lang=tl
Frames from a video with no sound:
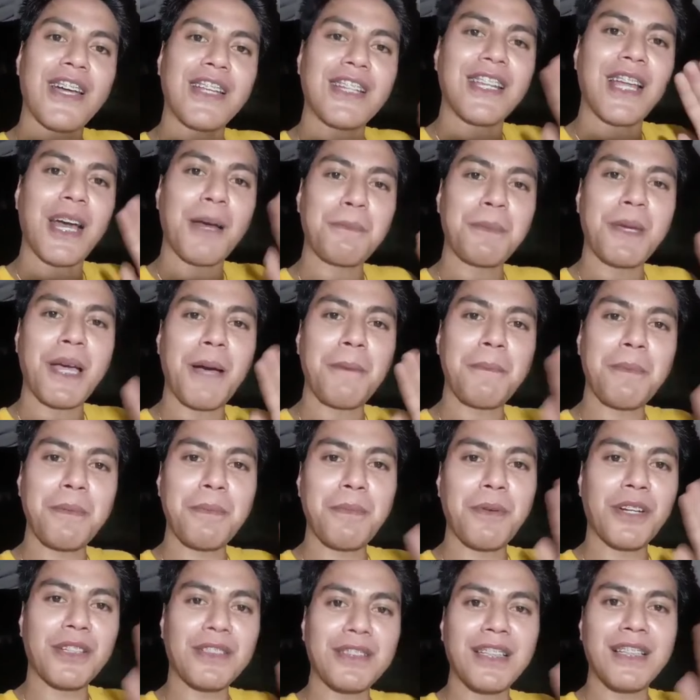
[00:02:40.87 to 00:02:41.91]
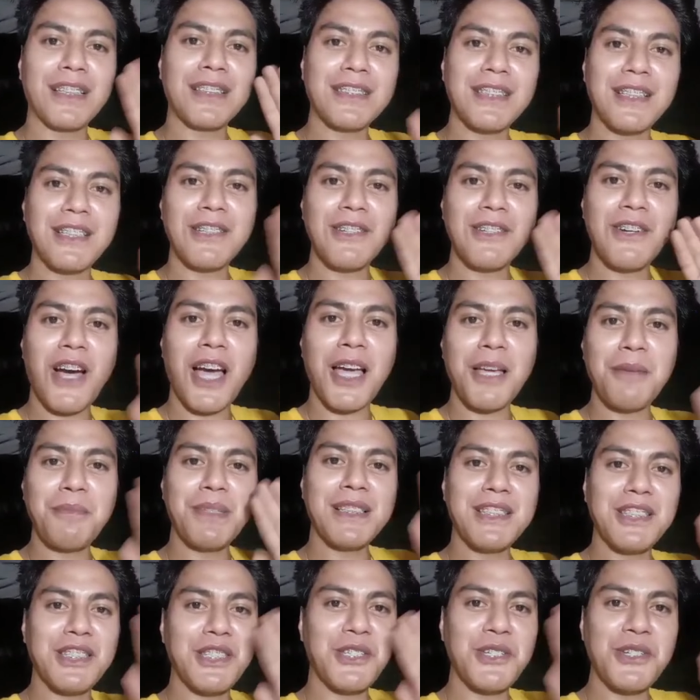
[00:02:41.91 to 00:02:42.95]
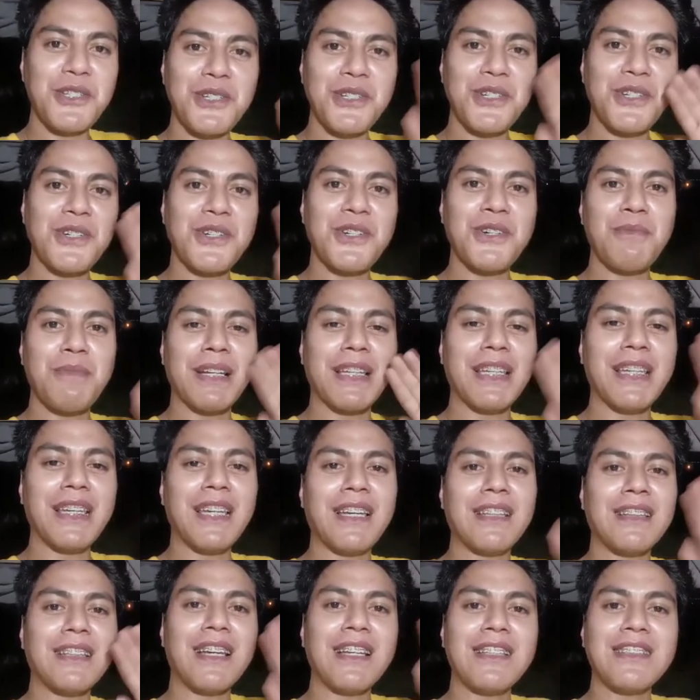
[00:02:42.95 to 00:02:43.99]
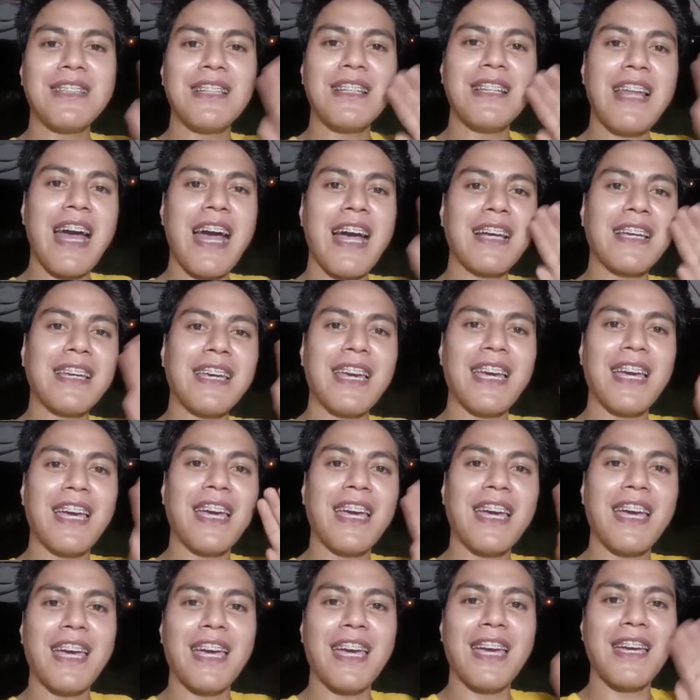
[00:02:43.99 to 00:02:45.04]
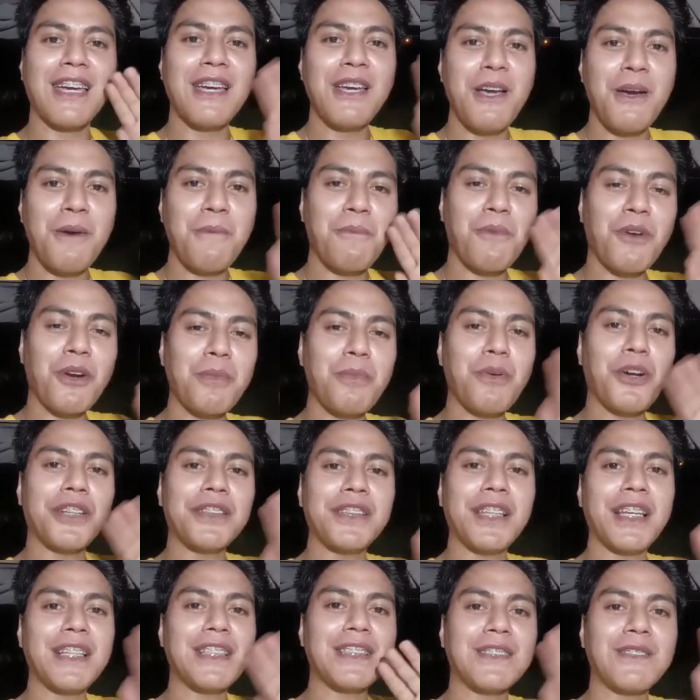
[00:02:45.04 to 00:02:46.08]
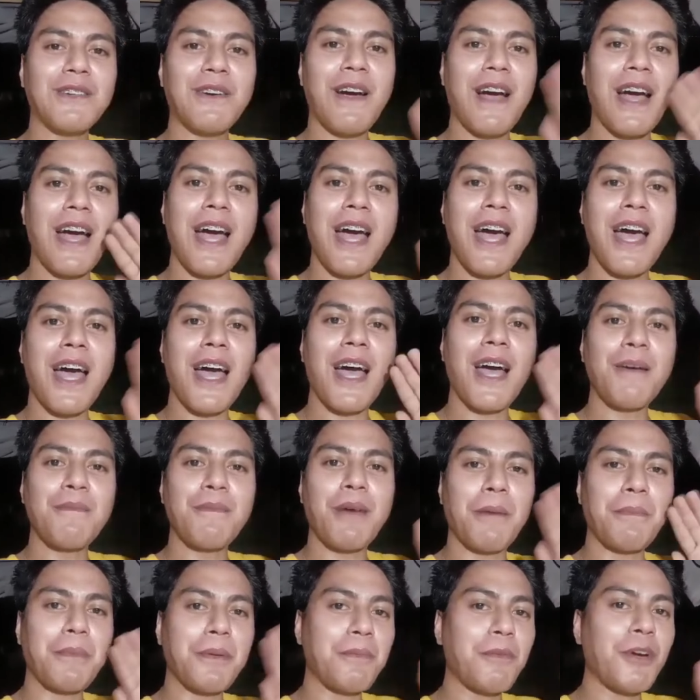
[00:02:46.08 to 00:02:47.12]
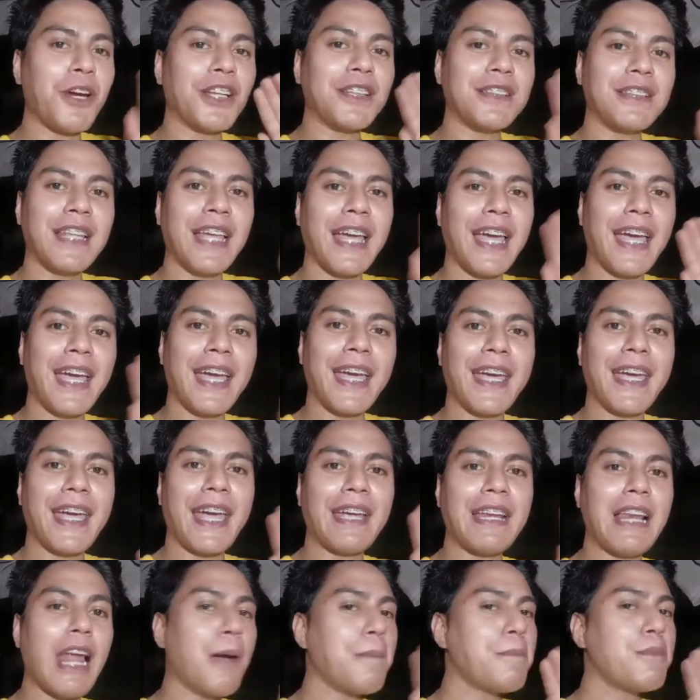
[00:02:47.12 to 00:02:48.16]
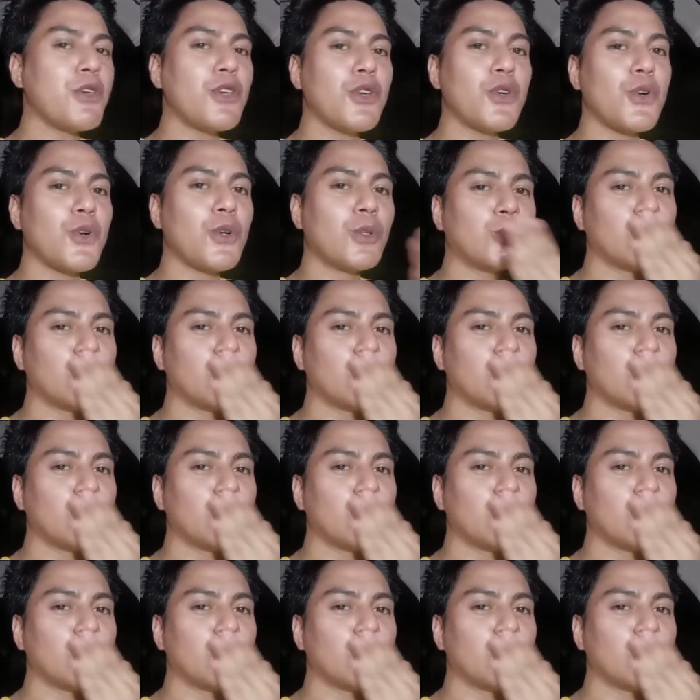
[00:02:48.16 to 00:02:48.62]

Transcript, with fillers: Happy happy birthday sa iyo. I miss you. Mag-ingat ka diyan lagi. More birthdays to come. Happy birthday. I love you.